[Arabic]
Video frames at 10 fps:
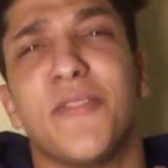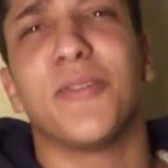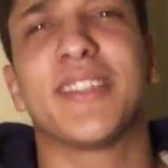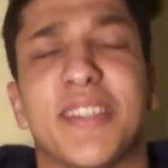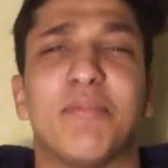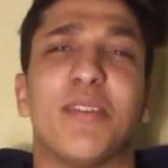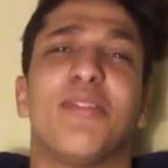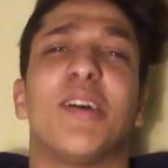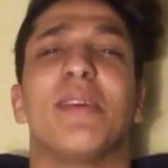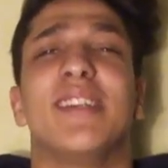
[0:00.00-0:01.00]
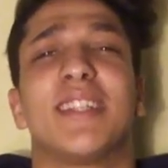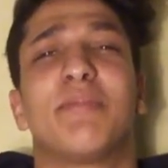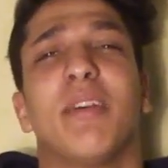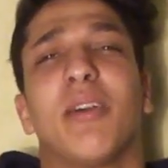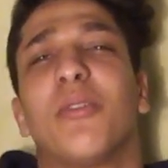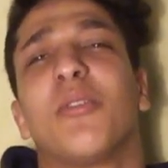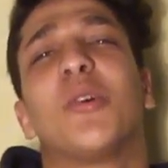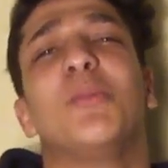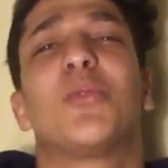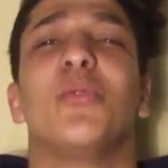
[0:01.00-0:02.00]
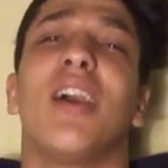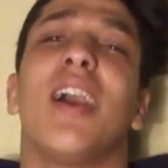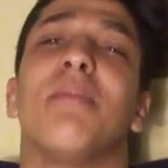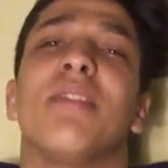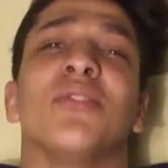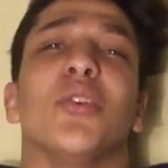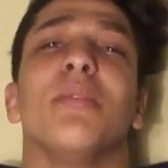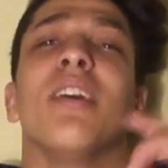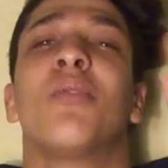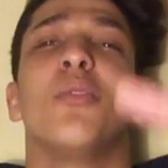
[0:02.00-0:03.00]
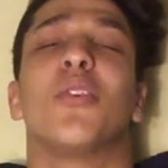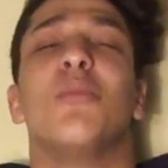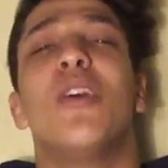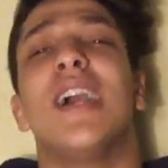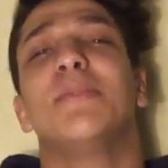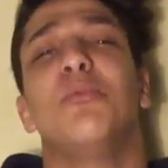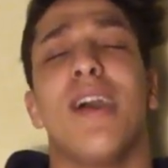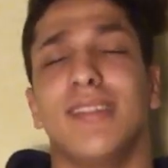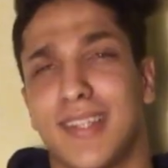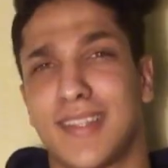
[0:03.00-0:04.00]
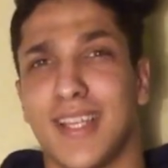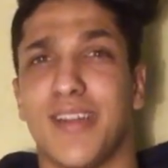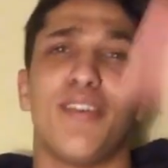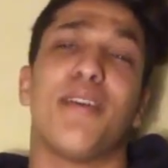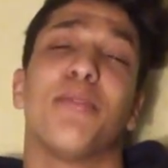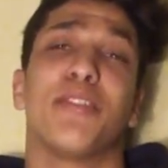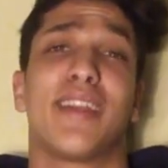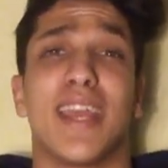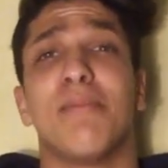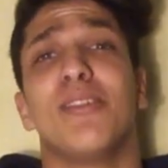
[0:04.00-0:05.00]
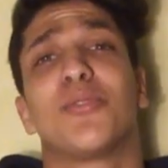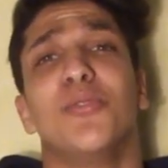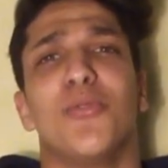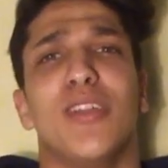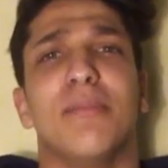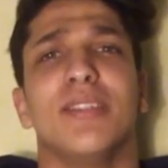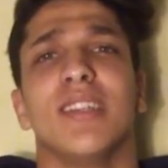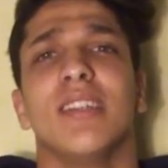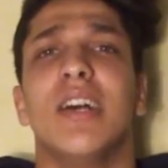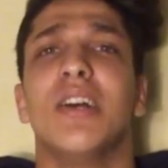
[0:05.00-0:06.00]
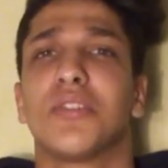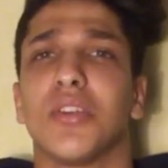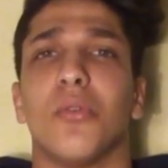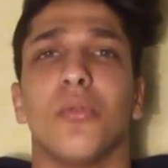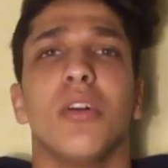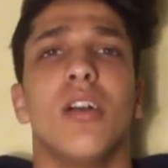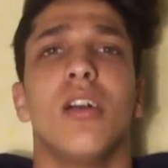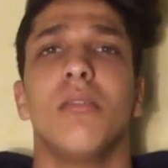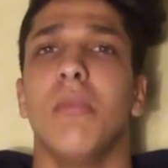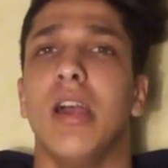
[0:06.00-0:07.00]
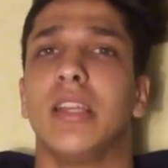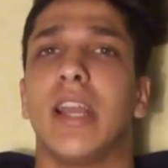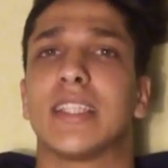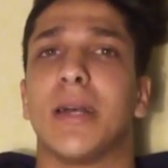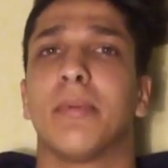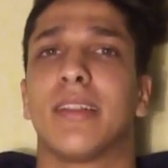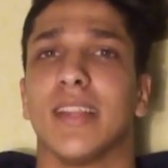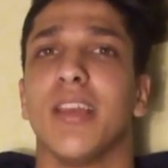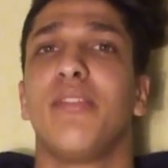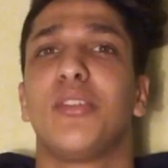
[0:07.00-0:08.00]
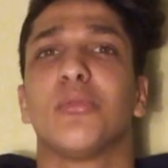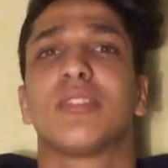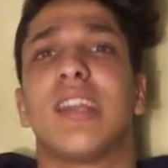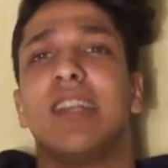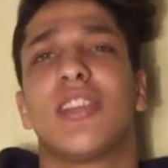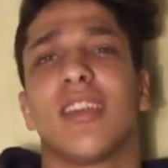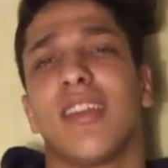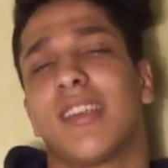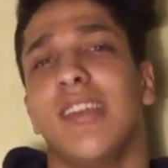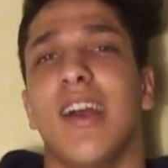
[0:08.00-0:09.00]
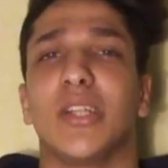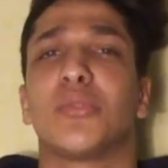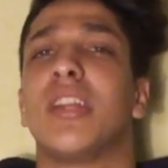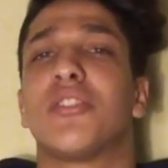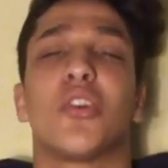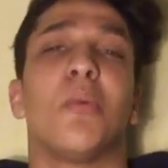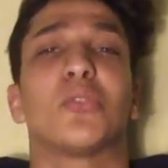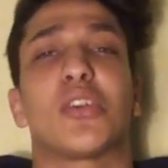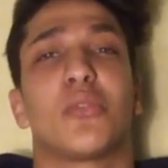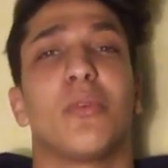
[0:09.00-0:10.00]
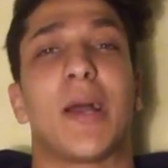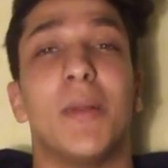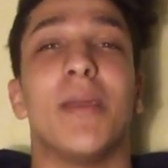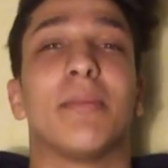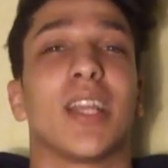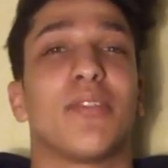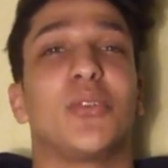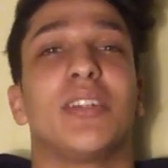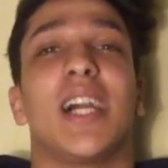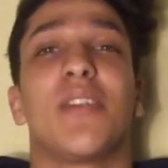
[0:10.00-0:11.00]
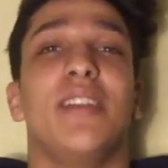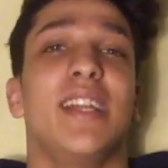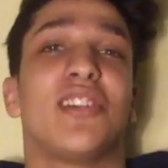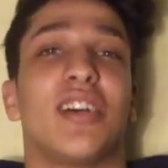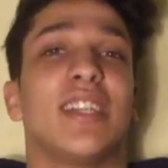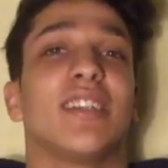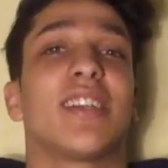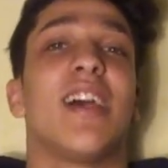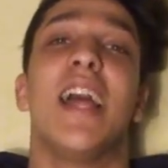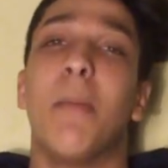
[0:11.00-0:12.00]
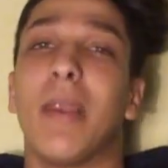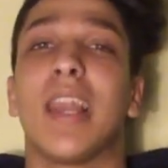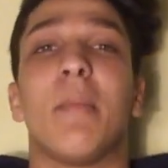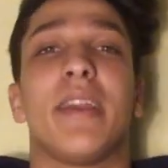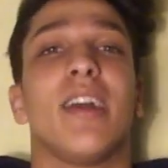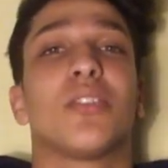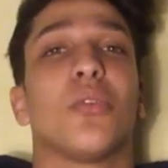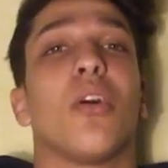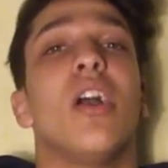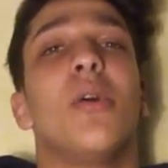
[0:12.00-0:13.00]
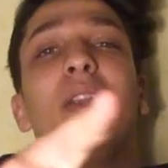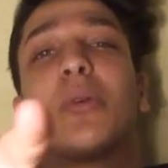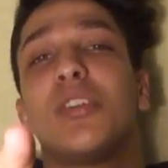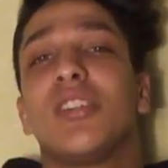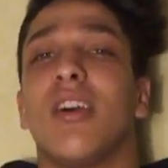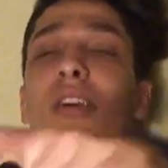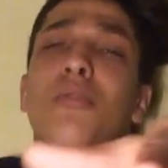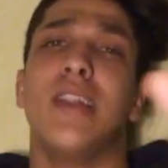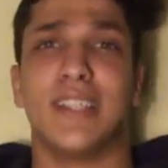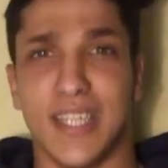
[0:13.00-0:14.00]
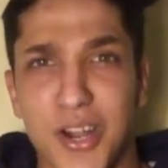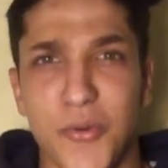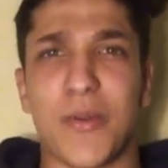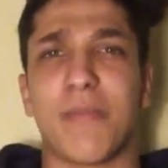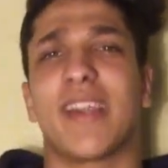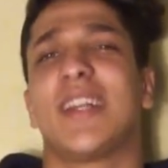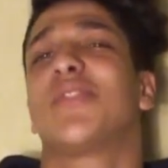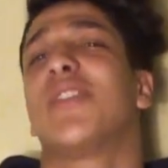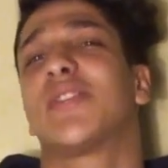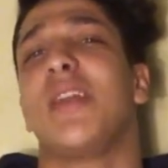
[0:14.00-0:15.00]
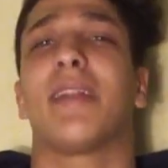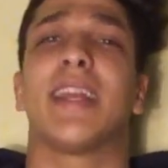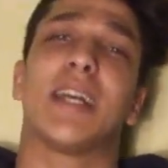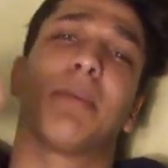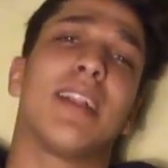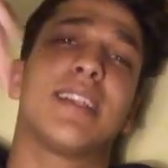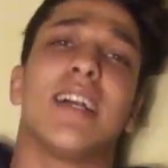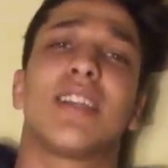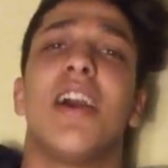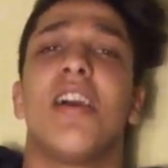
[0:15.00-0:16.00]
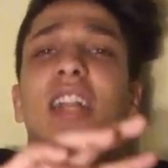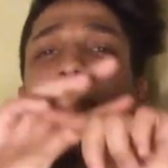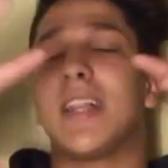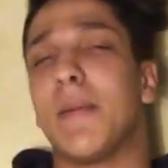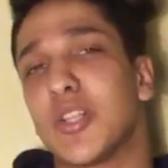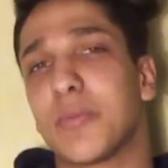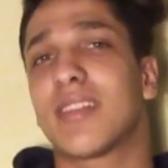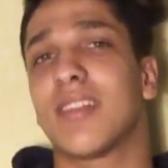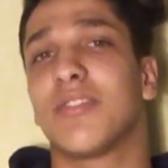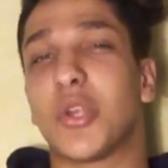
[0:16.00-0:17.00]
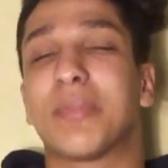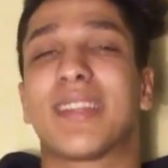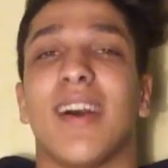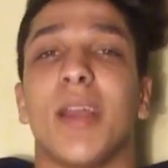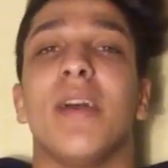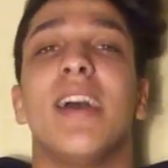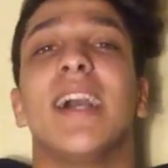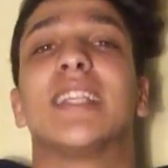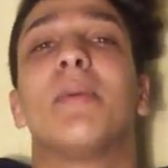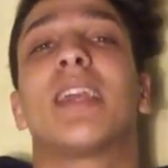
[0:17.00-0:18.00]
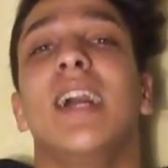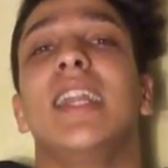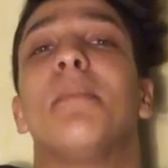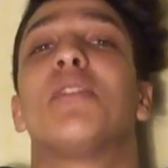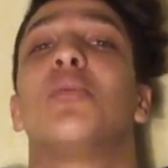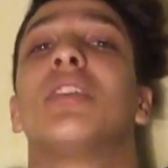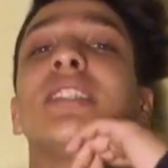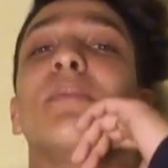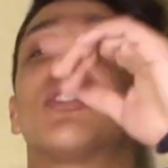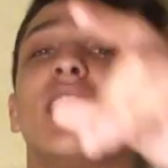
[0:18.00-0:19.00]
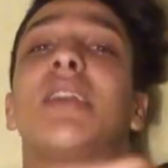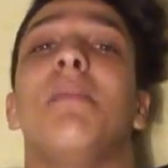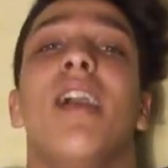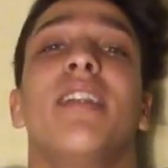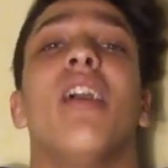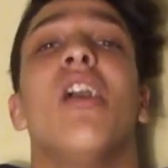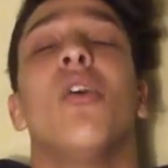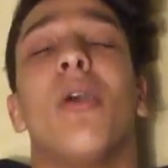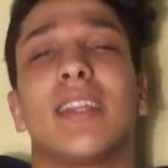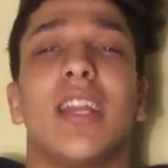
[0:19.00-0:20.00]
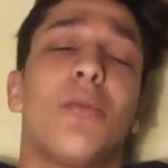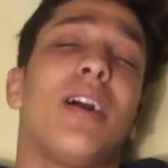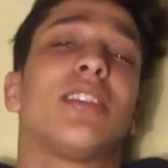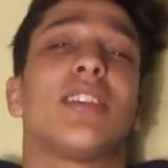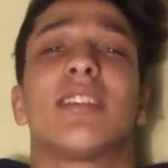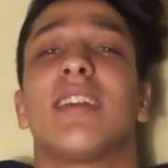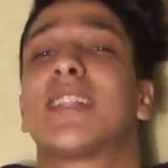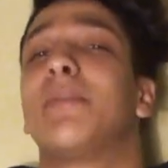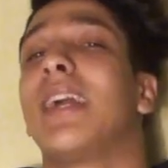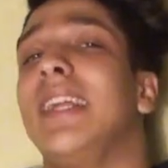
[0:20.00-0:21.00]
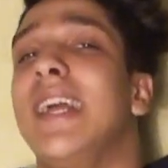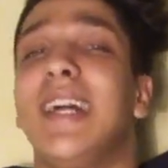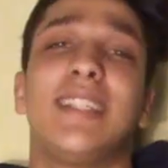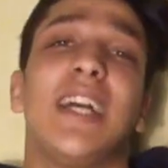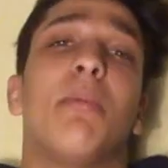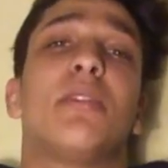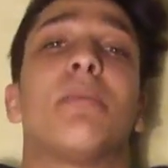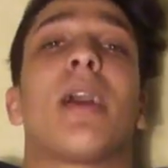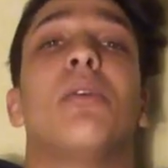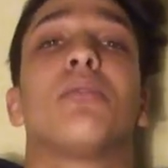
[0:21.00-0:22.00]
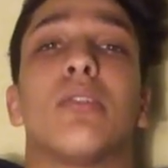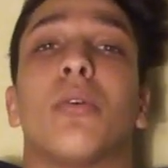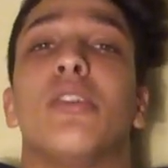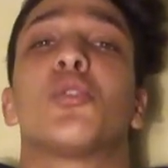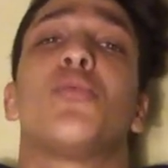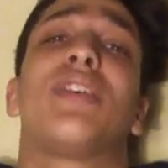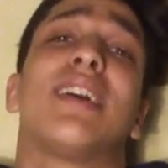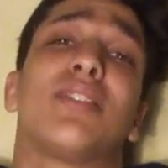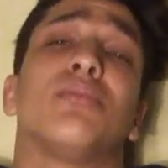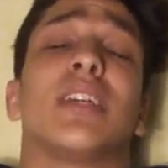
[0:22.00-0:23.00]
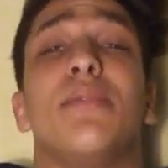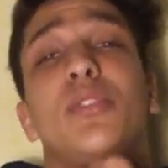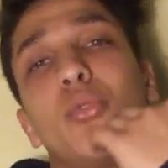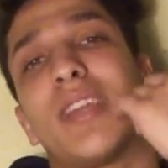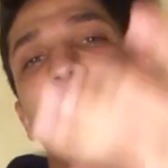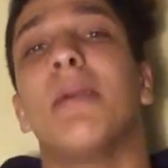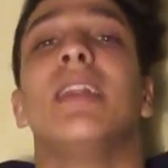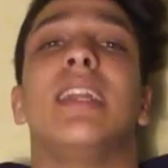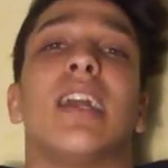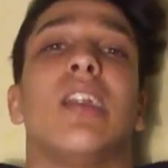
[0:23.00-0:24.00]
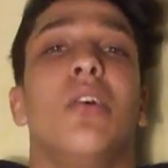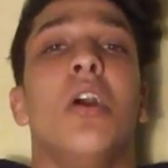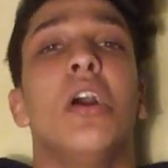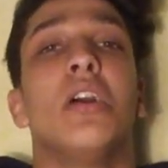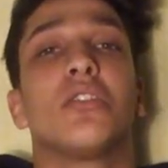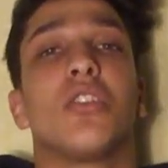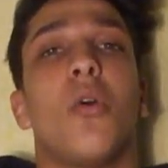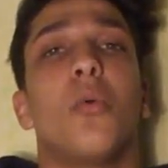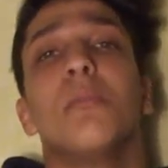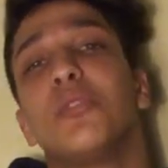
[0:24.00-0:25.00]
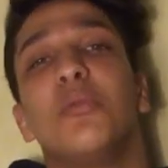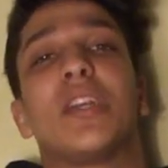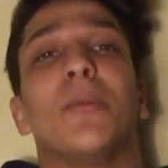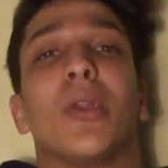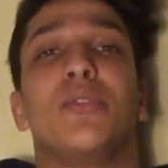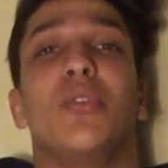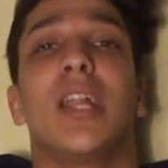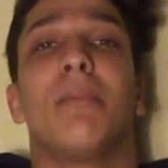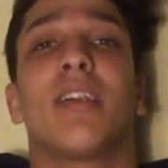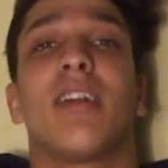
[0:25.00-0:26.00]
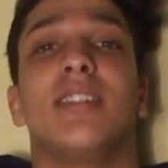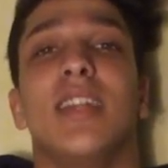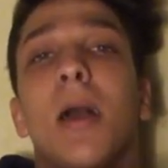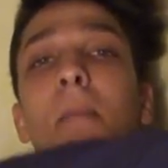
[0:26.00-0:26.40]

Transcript: واتساب ما فامي جيسبر كلكم تكونوا ابيان دو بيان كلكم واحد بواحد داك 6000 ابوني كامل تكون كلها مزيان سو so, ما عليك غير تهبط لا فيديو وتخلي شي لايك كالعاده وتخلي شي كومونتير زوين قبل ما يبدا لا فيديو حيت عارفني علاش غادي نهضر من لا مانياتور ولا كنتي انت ولا انت اول مره كتفرج فيها ملي كتهبط لتحت لقى واحد اللي سبسكرايب تبرك عليه باش تولي انت مشترك معنا وغير لك واحد الجرس خاصك تبرك عليه حتى هو باش يبقى يوصلوك النوتيفيكاسيون ديال الفيديو كامل اللي كان له سو so, مشيو الفيديو على بركه الله